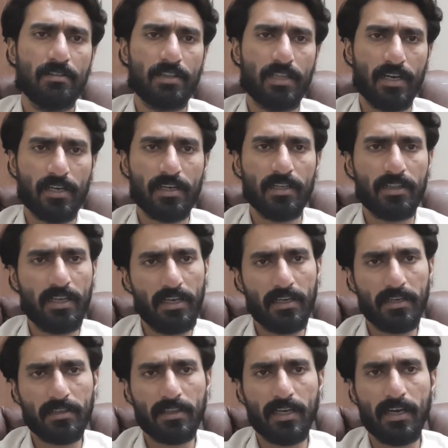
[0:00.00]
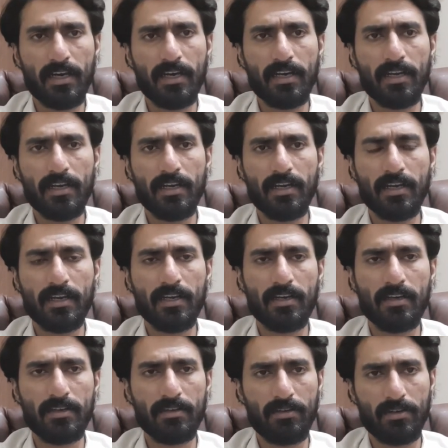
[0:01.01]
ताकत है इख्तियार है अगर
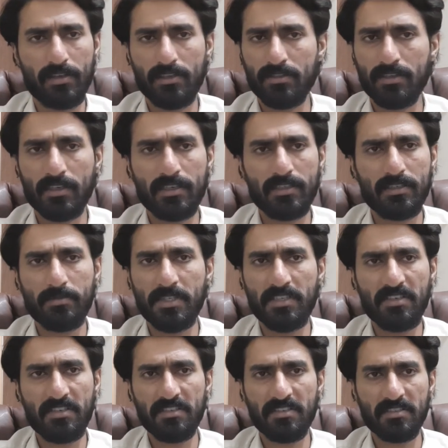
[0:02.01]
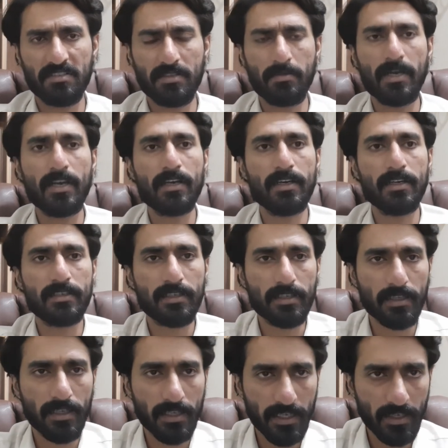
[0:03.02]
और ये इसका किसी भी तरीके से इस्तेमाल कर
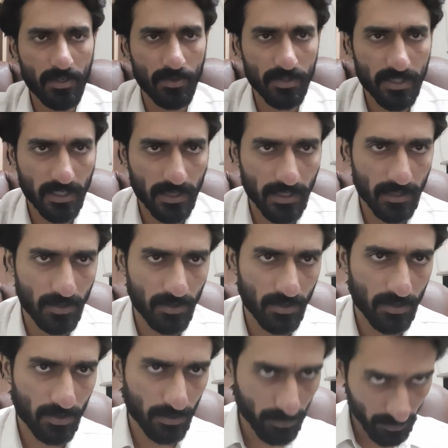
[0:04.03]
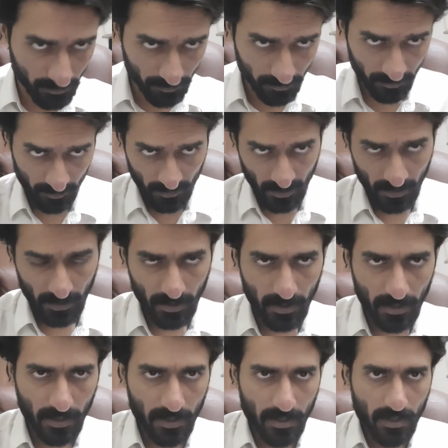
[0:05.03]
सकते हैं यही हो सकता है ना और तो
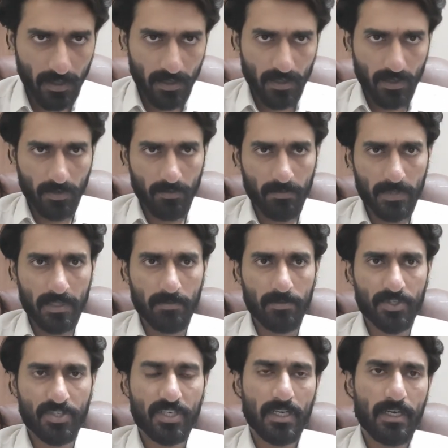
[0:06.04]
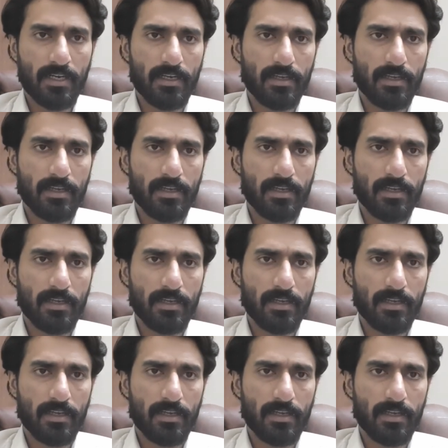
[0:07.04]
मतलब मुश्किल है